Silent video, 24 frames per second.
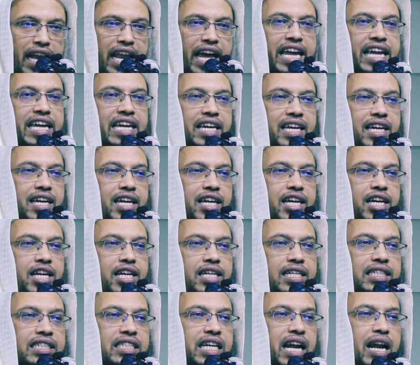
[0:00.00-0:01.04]
নাই
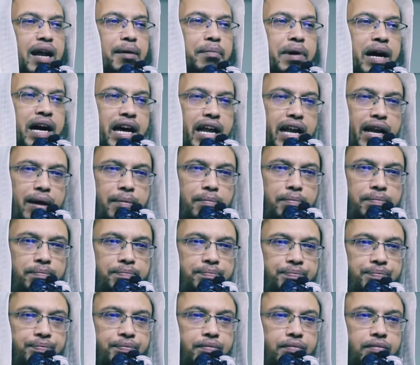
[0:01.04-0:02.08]
যারা মাহারাম
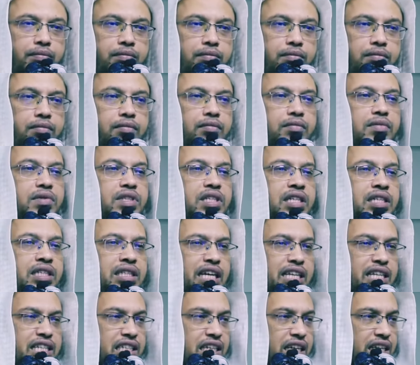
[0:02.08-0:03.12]

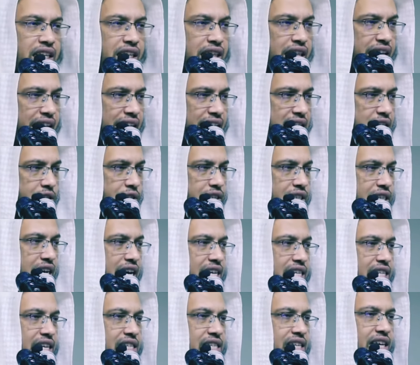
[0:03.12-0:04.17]
যাদের সাথে দেখা দেওয়া
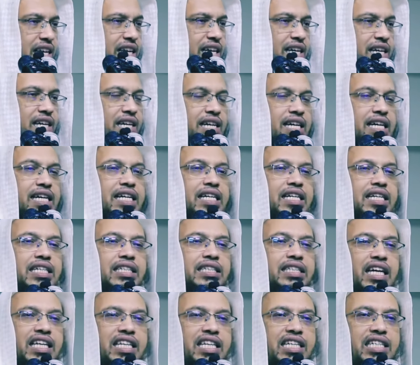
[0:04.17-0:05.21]
জাহেজ আছে
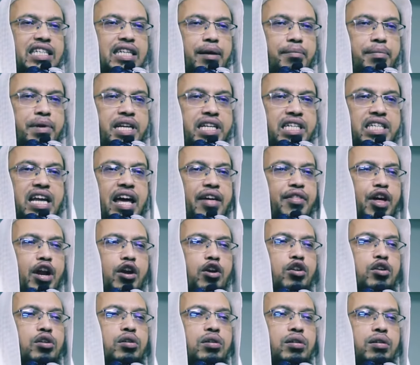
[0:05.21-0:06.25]
তাদের সামনে
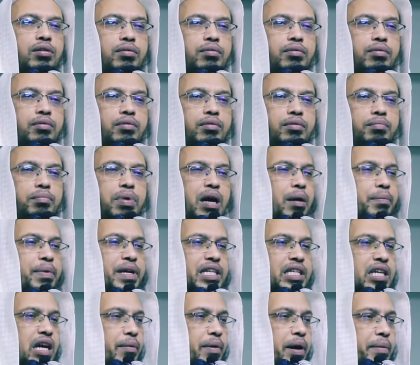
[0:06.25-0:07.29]
সাধারণ ভাবে
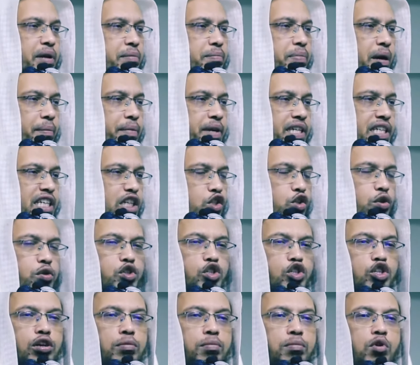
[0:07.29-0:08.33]
স্বাভাবিকভাবে যে
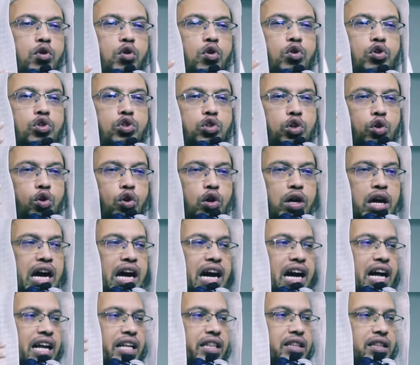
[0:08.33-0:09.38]
সমস্ত মুখ চোখ
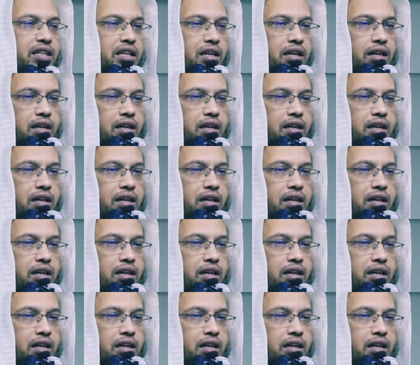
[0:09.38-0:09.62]
হাত